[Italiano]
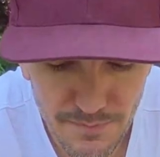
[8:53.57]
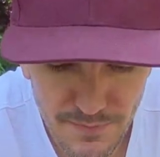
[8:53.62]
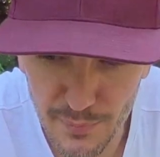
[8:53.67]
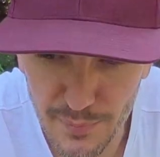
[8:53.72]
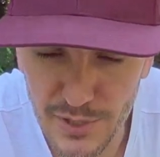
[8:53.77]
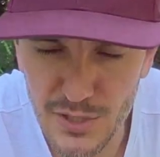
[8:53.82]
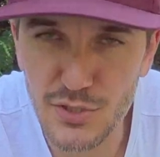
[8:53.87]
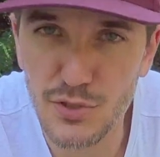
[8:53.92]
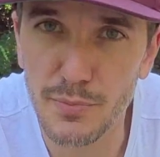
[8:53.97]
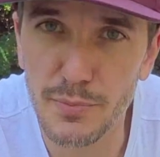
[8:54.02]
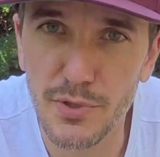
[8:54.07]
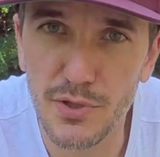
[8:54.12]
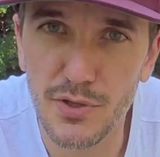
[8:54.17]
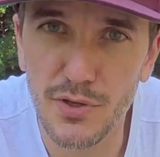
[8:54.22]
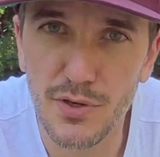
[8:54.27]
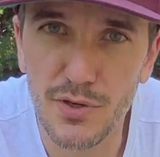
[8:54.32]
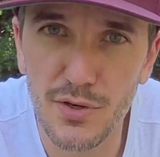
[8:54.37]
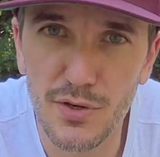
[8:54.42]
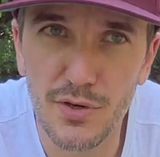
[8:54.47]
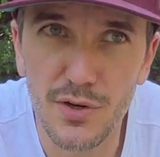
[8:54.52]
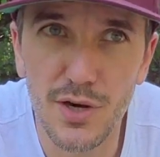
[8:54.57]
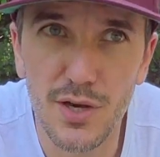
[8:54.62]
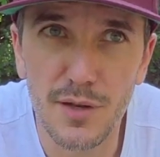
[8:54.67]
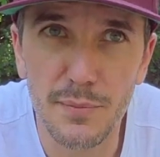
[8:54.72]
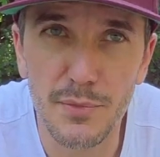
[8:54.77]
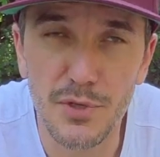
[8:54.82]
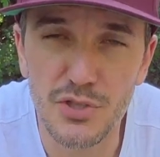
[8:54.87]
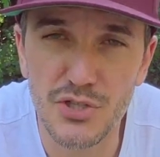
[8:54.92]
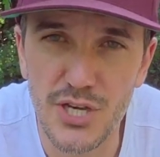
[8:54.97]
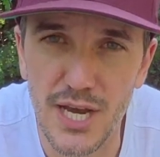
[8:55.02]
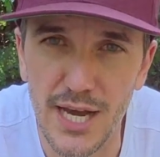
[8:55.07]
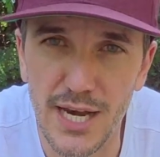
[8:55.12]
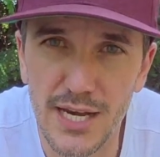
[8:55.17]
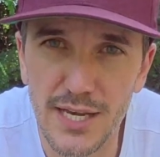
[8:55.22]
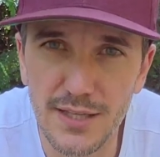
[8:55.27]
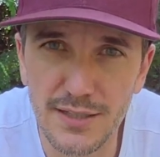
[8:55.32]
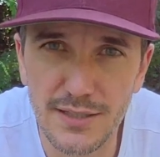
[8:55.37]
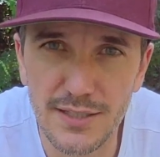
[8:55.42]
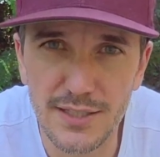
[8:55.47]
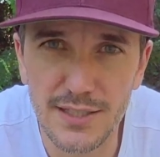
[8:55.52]
Ho preso il mio, il mio
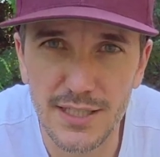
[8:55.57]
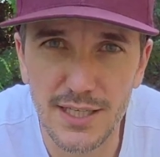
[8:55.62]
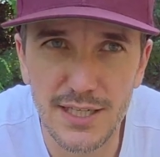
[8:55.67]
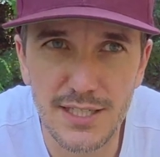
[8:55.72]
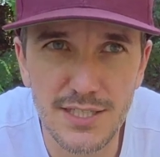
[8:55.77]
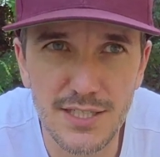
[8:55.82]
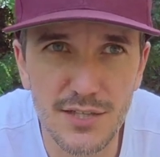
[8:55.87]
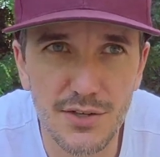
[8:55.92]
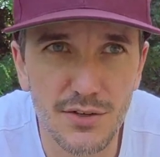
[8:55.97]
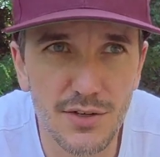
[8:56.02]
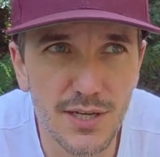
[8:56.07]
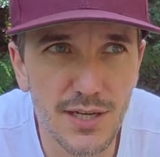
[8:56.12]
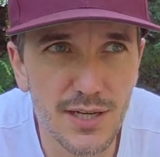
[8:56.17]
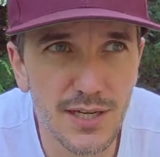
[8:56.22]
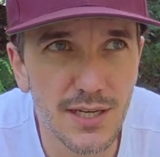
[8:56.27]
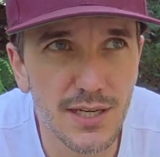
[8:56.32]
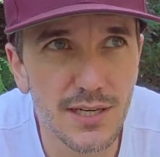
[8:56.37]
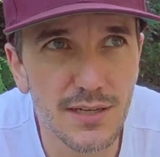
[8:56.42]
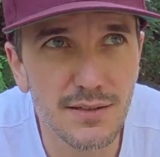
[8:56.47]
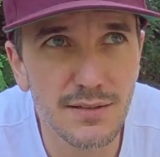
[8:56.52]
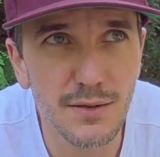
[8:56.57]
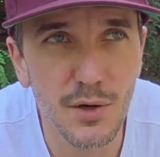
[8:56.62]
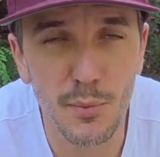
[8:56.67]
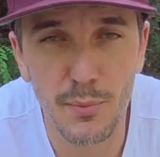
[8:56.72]
gel di integrazione